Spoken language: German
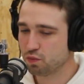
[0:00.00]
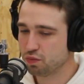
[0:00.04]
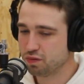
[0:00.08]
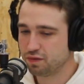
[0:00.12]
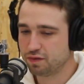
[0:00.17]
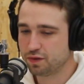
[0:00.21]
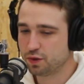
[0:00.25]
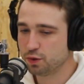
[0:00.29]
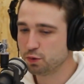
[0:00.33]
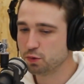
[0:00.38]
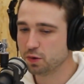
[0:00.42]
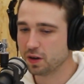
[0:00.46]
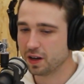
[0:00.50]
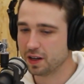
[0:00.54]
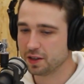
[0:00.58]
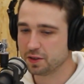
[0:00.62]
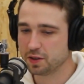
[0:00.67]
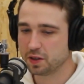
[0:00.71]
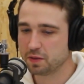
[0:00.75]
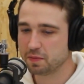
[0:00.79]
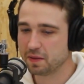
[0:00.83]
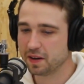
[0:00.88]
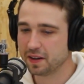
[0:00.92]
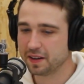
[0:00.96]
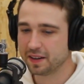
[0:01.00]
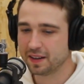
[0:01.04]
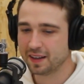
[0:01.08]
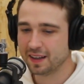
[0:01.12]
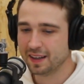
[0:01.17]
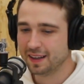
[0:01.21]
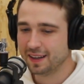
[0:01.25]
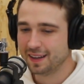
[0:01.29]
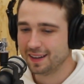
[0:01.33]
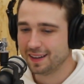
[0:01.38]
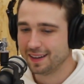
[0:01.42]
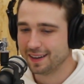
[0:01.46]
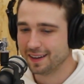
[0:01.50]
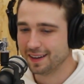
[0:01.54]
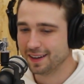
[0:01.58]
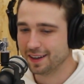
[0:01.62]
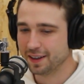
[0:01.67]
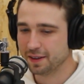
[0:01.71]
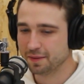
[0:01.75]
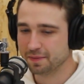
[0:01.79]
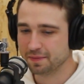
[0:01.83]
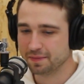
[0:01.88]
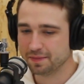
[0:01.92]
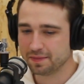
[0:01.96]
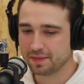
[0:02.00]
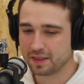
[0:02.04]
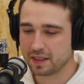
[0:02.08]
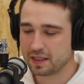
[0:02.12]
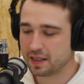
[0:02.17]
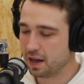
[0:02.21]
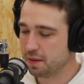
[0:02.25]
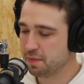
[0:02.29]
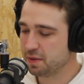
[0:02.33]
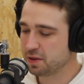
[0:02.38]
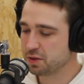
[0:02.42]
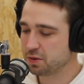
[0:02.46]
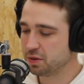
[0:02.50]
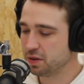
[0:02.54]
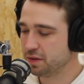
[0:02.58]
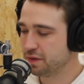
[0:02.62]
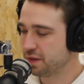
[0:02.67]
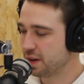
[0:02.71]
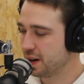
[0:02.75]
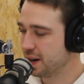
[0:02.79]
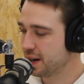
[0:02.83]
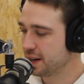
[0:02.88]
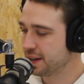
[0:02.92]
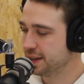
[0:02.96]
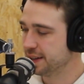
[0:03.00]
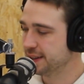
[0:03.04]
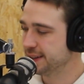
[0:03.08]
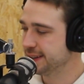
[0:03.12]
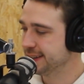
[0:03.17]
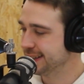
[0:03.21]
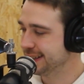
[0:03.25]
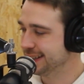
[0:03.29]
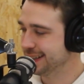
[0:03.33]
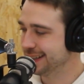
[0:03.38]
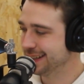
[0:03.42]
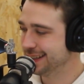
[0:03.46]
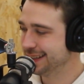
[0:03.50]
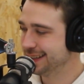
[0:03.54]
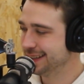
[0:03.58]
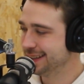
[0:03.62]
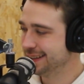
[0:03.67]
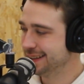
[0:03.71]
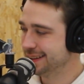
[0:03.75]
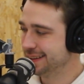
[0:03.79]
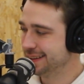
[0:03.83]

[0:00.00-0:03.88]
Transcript: Pff, du, also ich meine, ähm, das ist ja immer so die Frage, äh,